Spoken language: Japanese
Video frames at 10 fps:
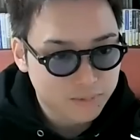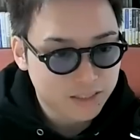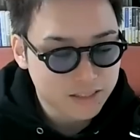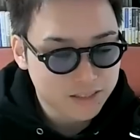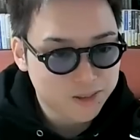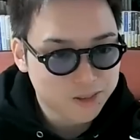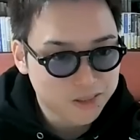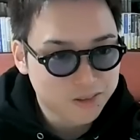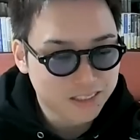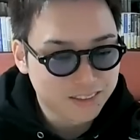まあ最初の
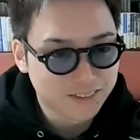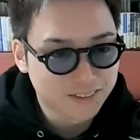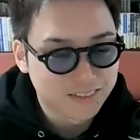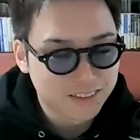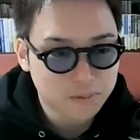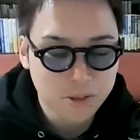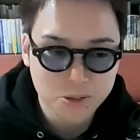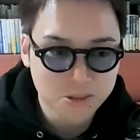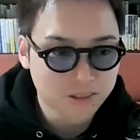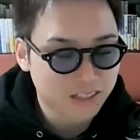うちはですけど、やっ
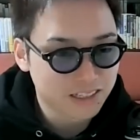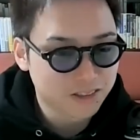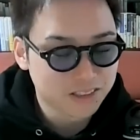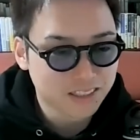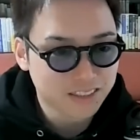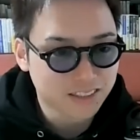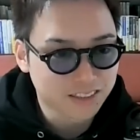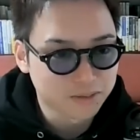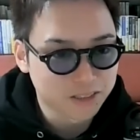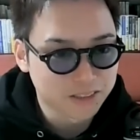ぱほとんど書き直しになっ
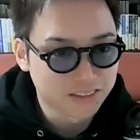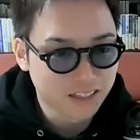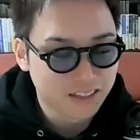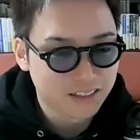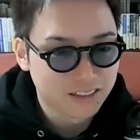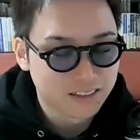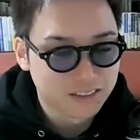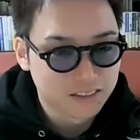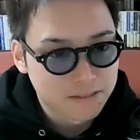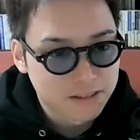ちゃったりもするんで、
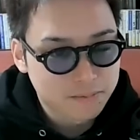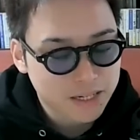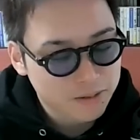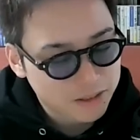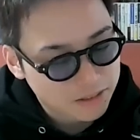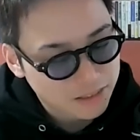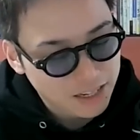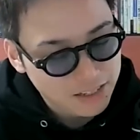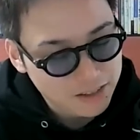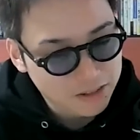まあでも、
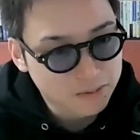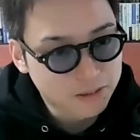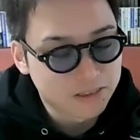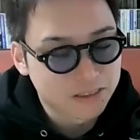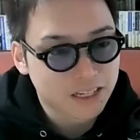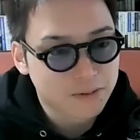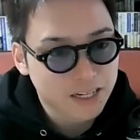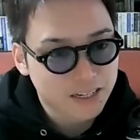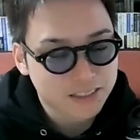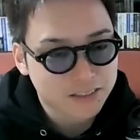何よりもや
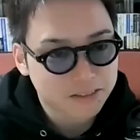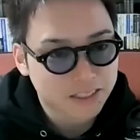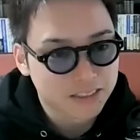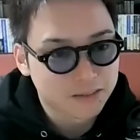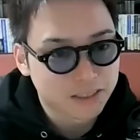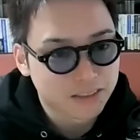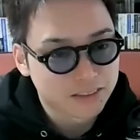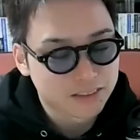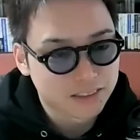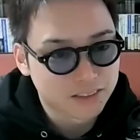められちゃうのが一
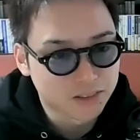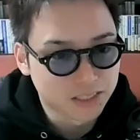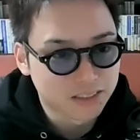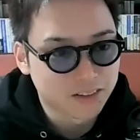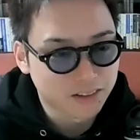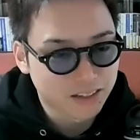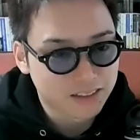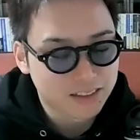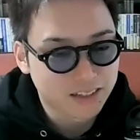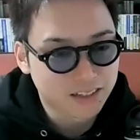番しんどいですけど
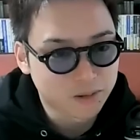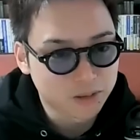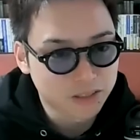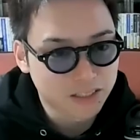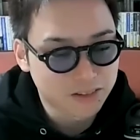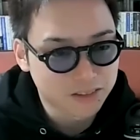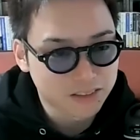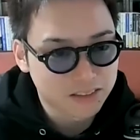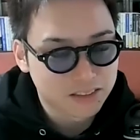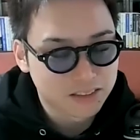ね。せっかく教えたの
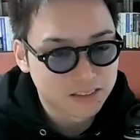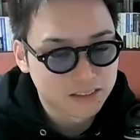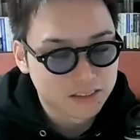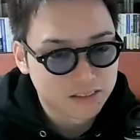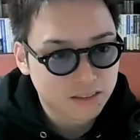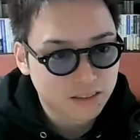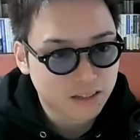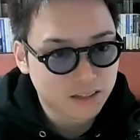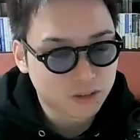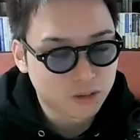に。
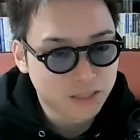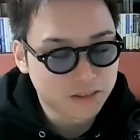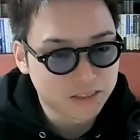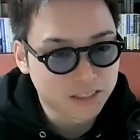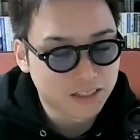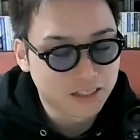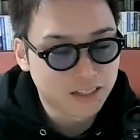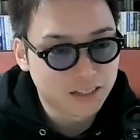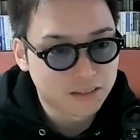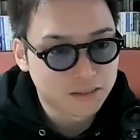なんかそこまでの時間
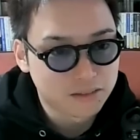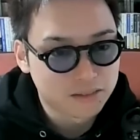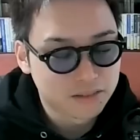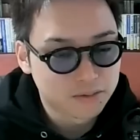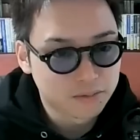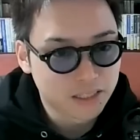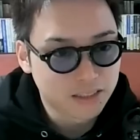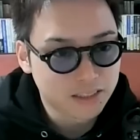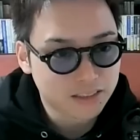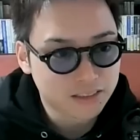が無
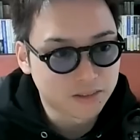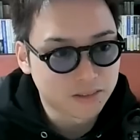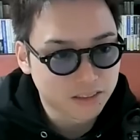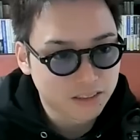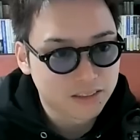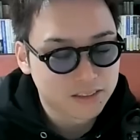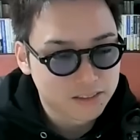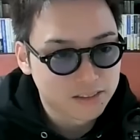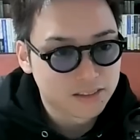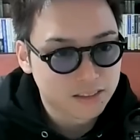駄になっちゃうので、
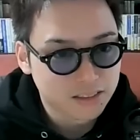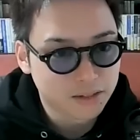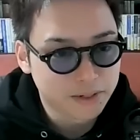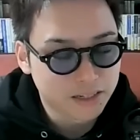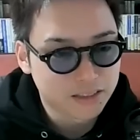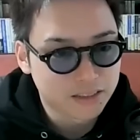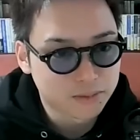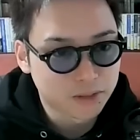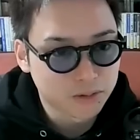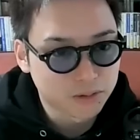やめられて
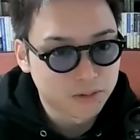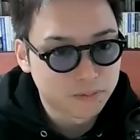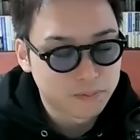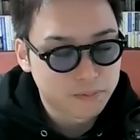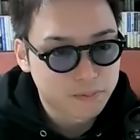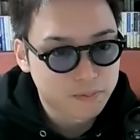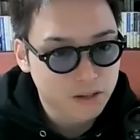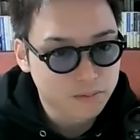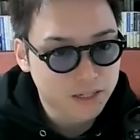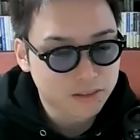しまうと。
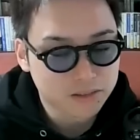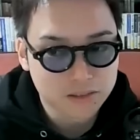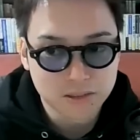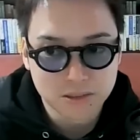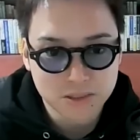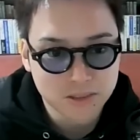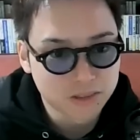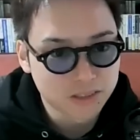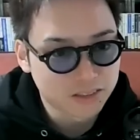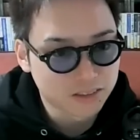まるっと
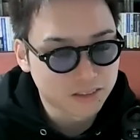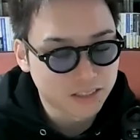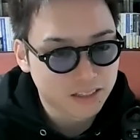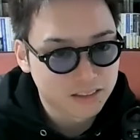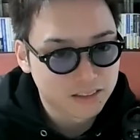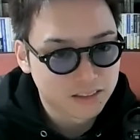損するんで。